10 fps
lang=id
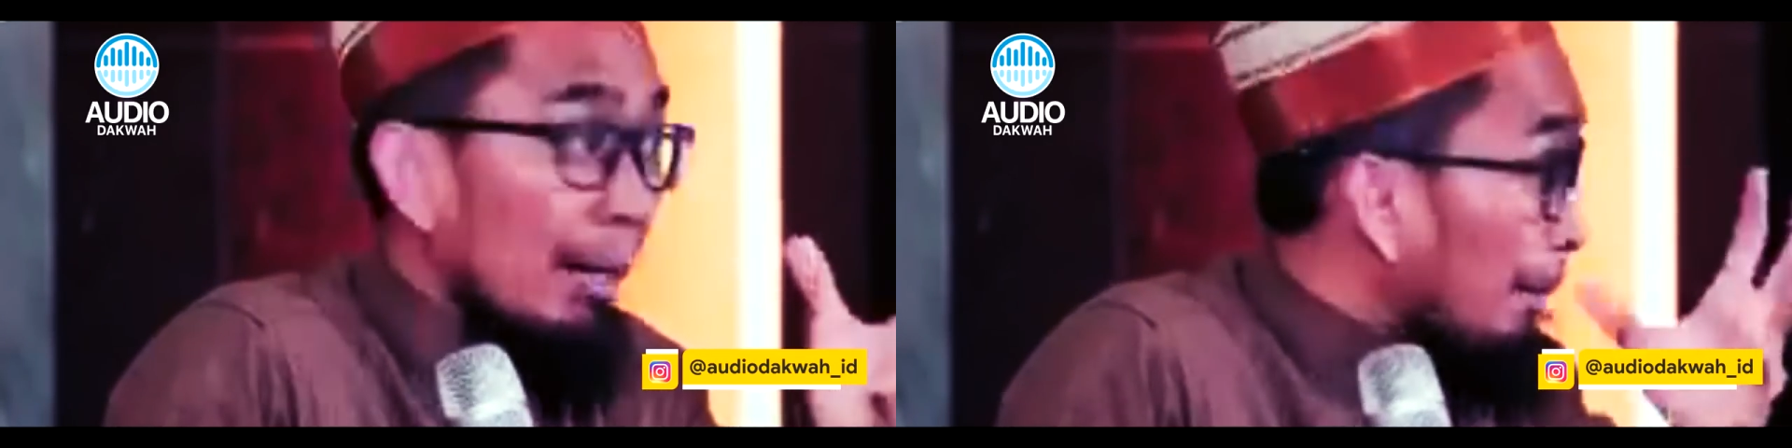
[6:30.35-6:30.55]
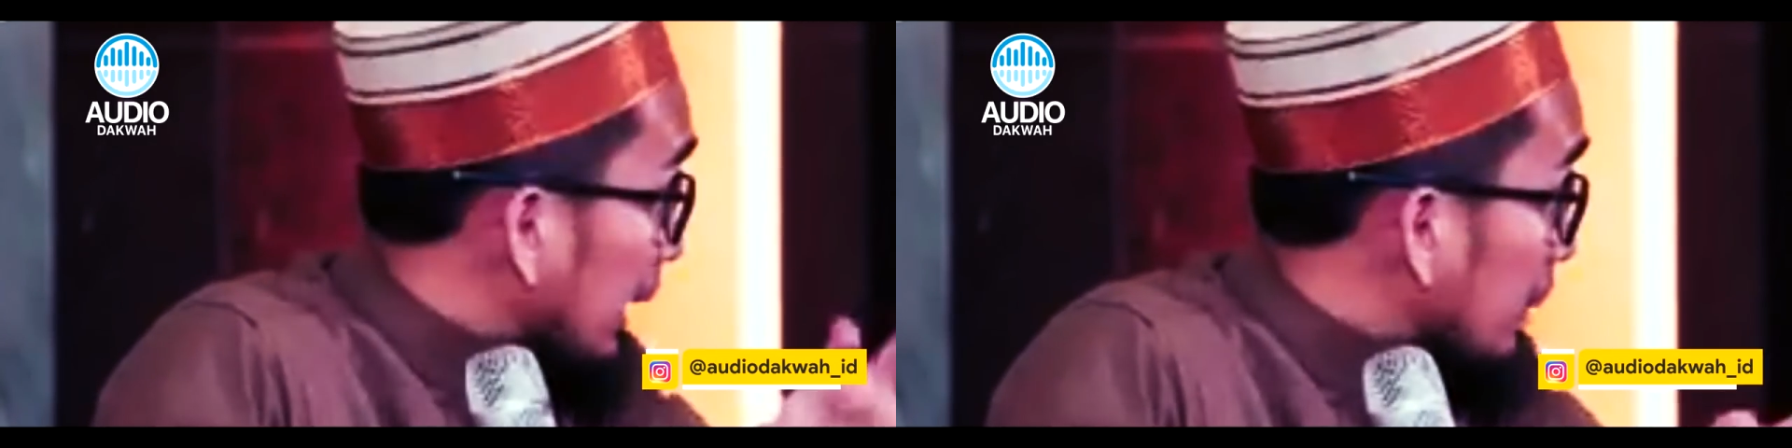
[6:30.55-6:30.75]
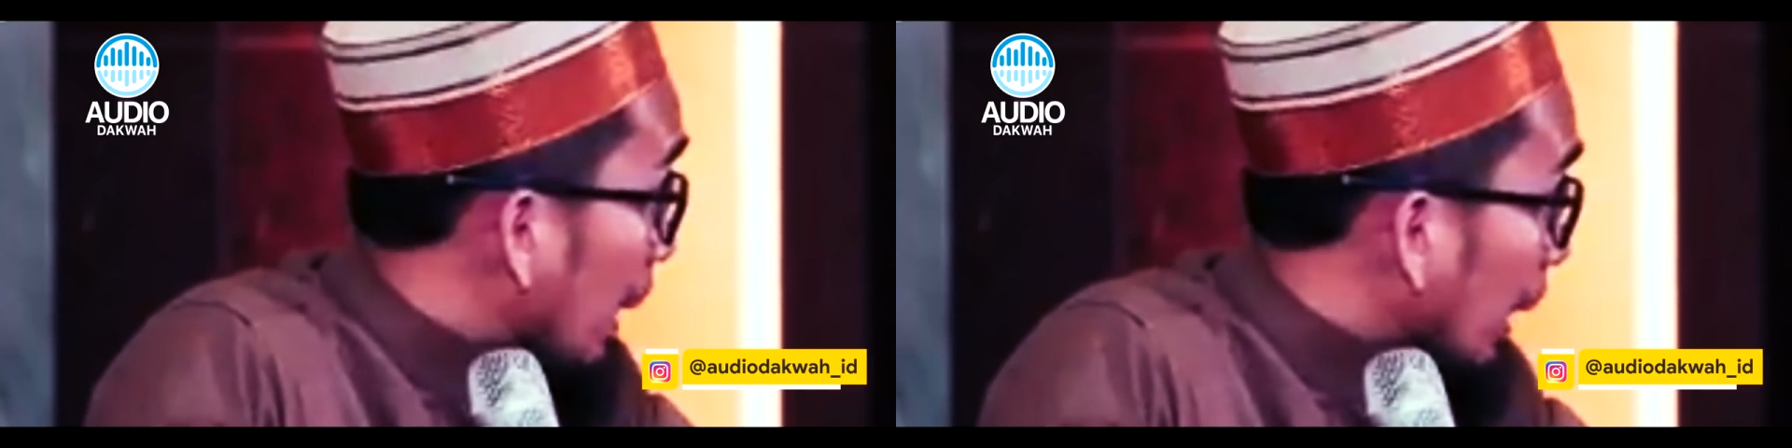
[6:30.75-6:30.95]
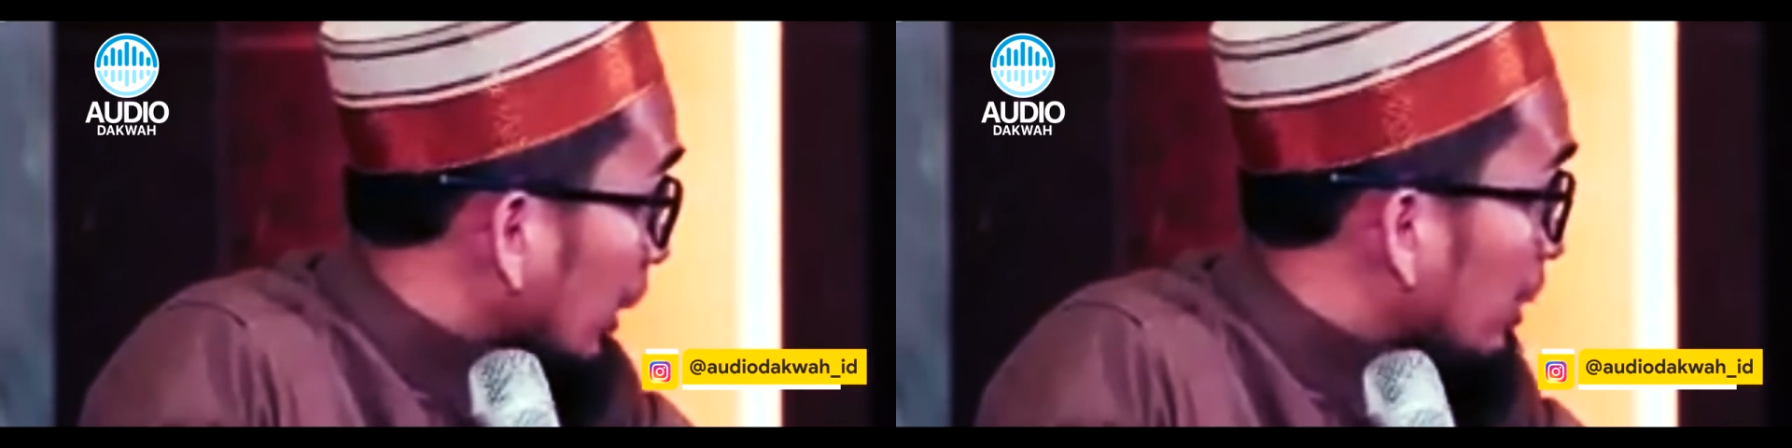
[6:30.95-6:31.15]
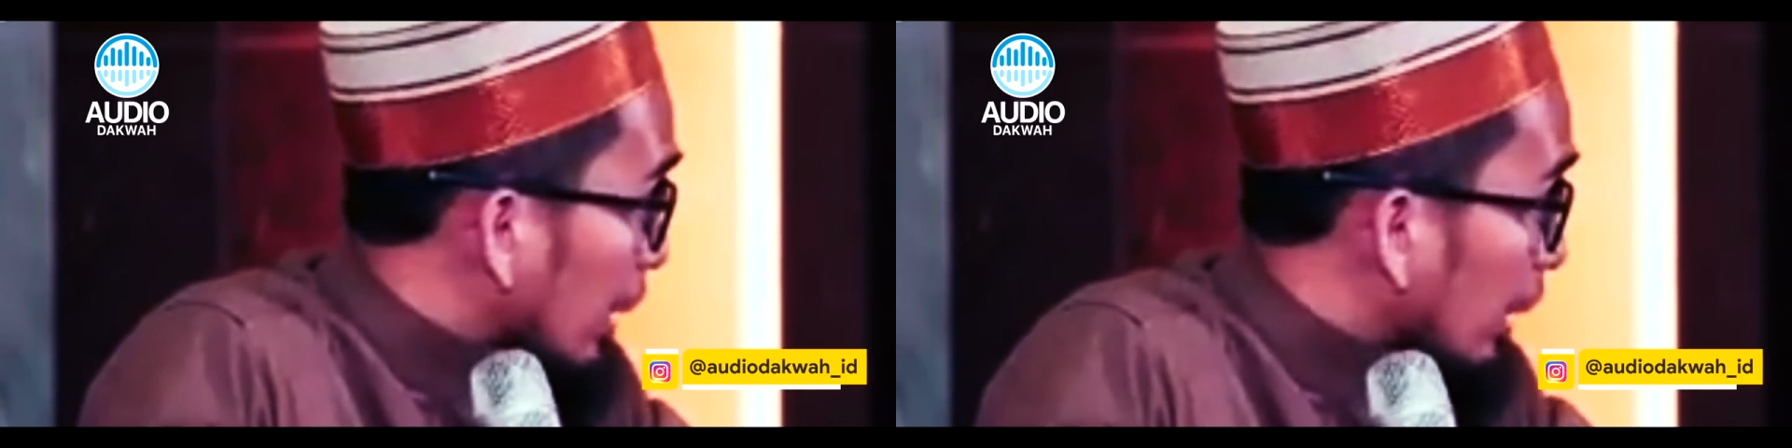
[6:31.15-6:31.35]
yang paling
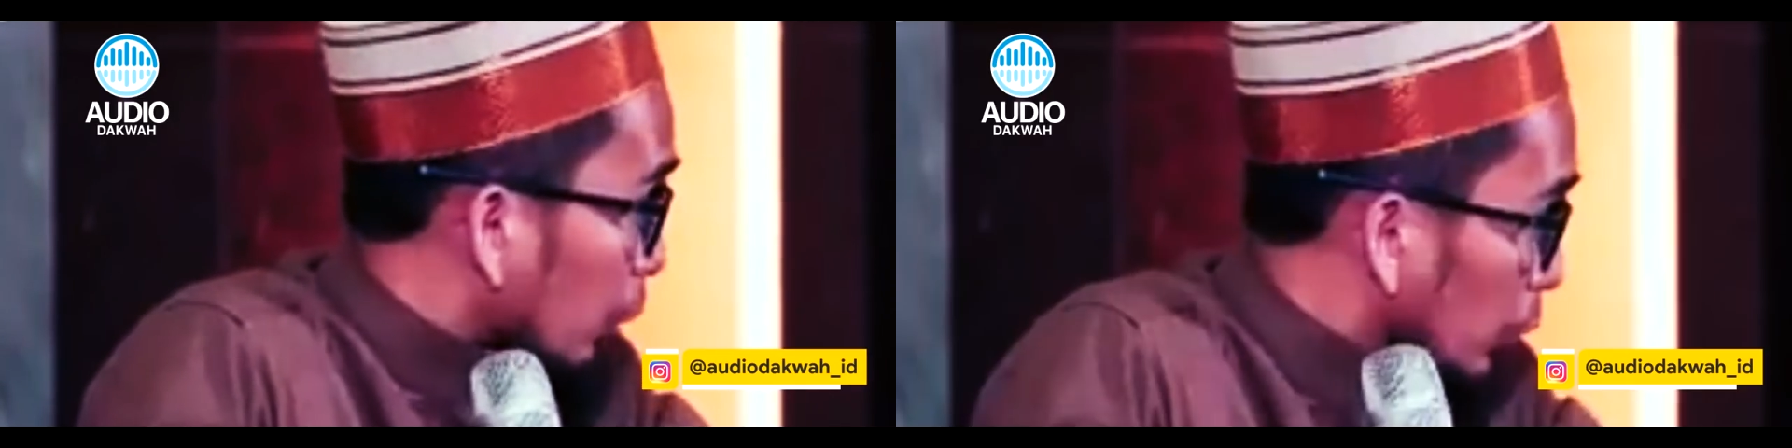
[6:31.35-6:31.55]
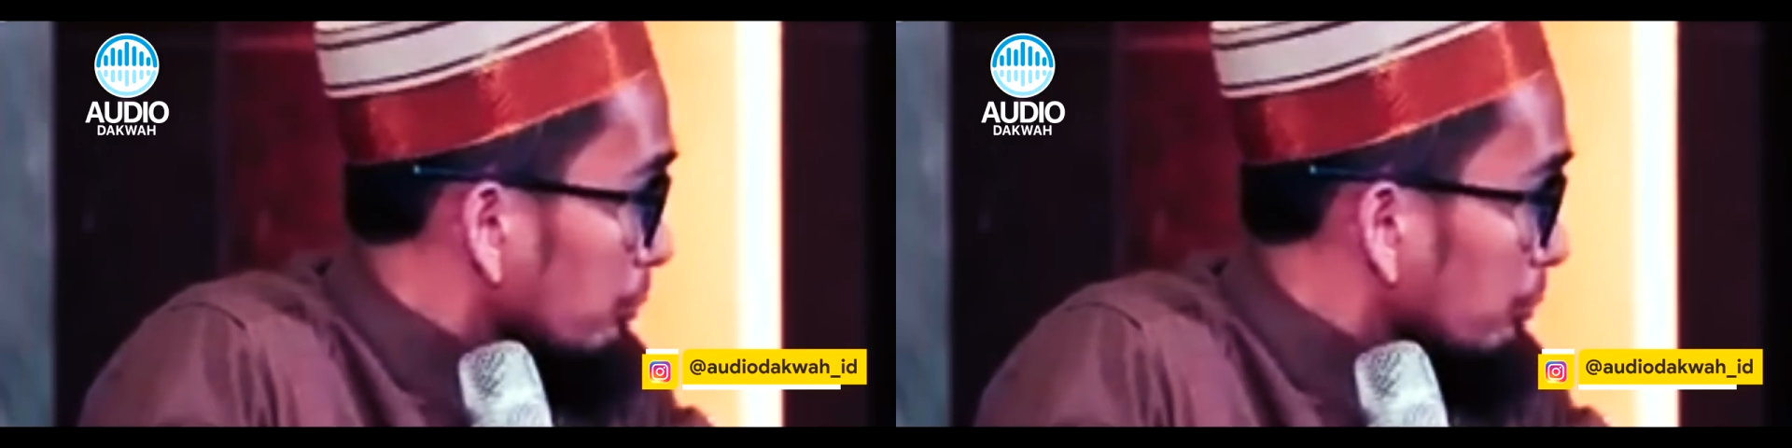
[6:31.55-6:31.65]
pakar di bidang